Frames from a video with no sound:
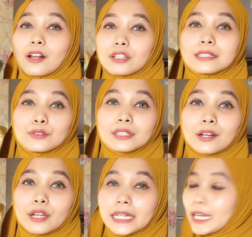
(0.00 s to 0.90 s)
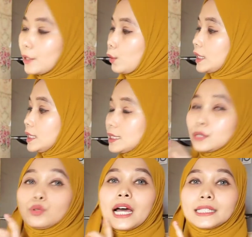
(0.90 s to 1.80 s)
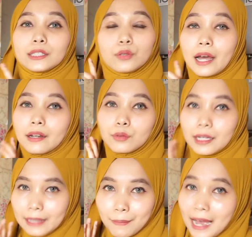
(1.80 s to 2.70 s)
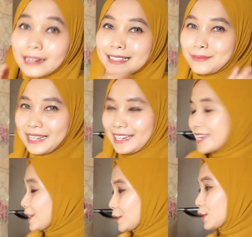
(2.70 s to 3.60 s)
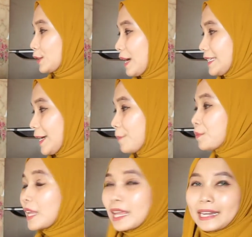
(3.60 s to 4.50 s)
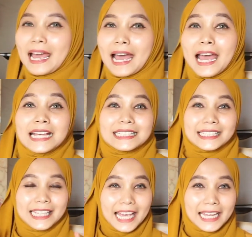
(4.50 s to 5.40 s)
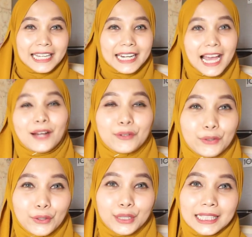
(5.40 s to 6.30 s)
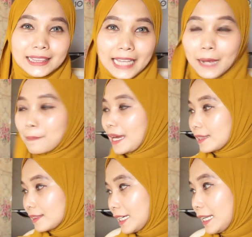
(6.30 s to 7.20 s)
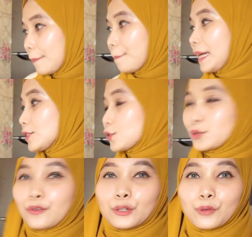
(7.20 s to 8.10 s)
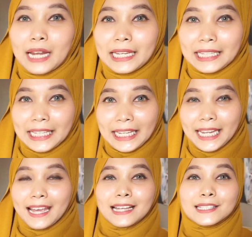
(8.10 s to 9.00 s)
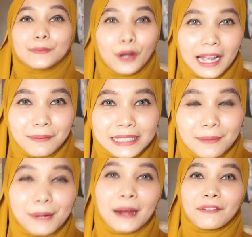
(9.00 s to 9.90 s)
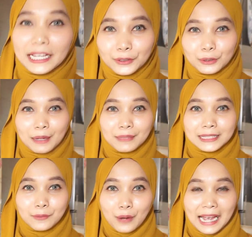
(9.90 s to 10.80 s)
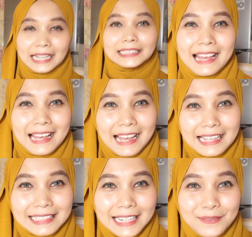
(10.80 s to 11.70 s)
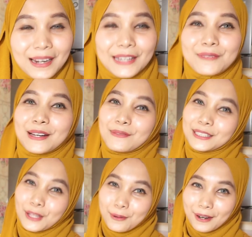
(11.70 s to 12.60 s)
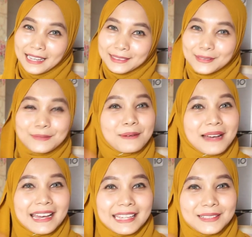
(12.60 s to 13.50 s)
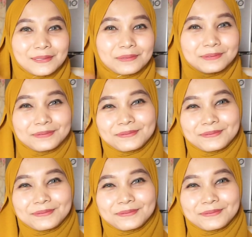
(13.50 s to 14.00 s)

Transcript: kalau si Nutrilon ini kandungan gizi gulanya itu nggak ada gula tambahan dan sebagainya gitu-gitu aja Nah sekian dari aku tentang Beta 4 susu formula ini Semoga bisa bermanfaat untuk mami semua Assalamualaikum warahmatullahi wabarakatuh Bye-bye